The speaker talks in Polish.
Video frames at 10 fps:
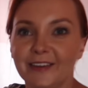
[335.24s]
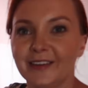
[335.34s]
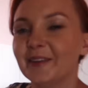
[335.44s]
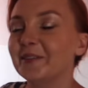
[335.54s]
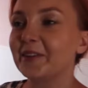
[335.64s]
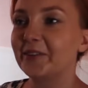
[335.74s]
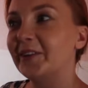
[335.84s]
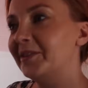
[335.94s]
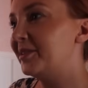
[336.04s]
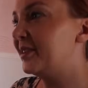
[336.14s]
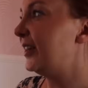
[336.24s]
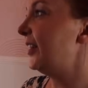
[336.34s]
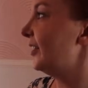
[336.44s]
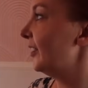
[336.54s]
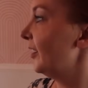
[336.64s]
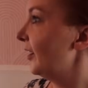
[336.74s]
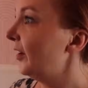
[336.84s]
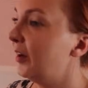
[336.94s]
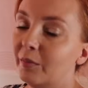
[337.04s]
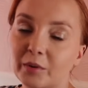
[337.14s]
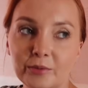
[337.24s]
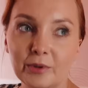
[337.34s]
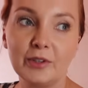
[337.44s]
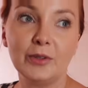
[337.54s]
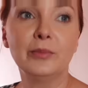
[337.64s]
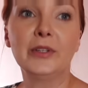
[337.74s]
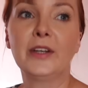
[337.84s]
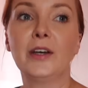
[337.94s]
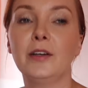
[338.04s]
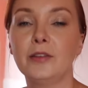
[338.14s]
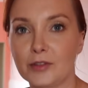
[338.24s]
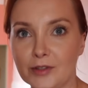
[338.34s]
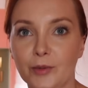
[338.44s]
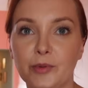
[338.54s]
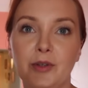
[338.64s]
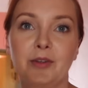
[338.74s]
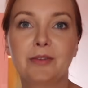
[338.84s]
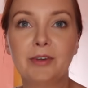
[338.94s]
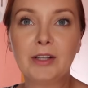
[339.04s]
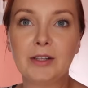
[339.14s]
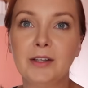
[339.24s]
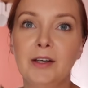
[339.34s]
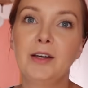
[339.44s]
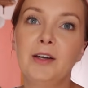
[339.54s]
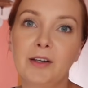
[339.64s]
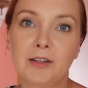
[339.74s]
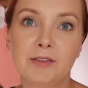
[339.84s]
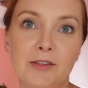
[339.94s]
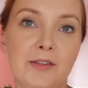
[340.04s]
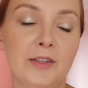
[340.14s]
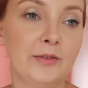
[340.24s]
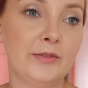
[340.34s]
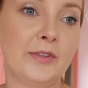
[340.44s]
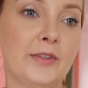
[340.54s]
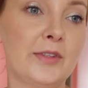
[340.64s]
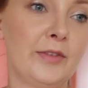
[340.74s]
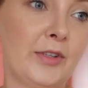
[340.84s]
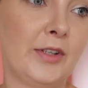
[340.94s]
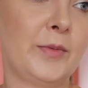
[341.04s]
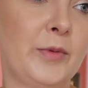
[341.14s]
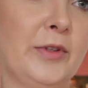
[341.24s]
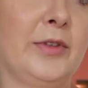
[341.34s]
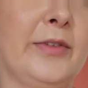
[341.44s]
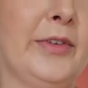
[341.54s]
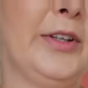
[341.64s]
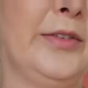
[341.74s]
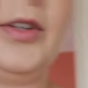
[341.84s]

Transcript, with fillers: Nowe kwiatuszki, podłogi umyte, wszystko przygotowane. Każde stanowisko zawsze jest przygotowane w